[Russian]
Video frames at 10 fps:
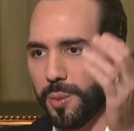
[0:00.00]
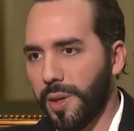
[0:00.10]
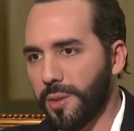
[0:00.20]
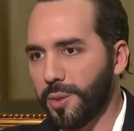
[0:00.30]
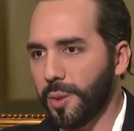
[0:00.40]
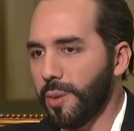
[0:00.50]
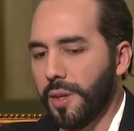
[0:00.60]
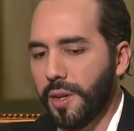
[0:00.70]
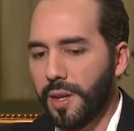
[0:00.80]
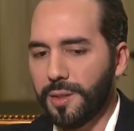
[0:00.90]
так что это
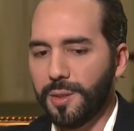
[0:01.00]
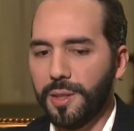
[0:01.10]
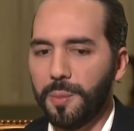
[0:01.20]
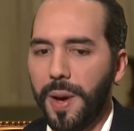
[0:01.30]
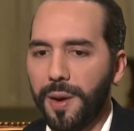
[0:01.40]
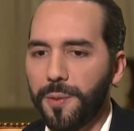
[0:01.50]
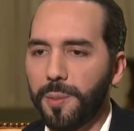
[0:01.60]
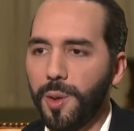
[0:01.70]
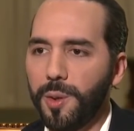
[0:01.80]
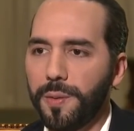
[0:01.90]
плохо для
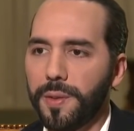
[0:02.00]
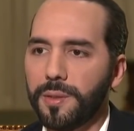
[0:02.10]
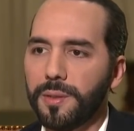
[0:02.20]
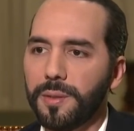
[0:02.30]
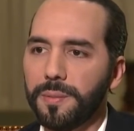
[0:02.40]
нас обоих.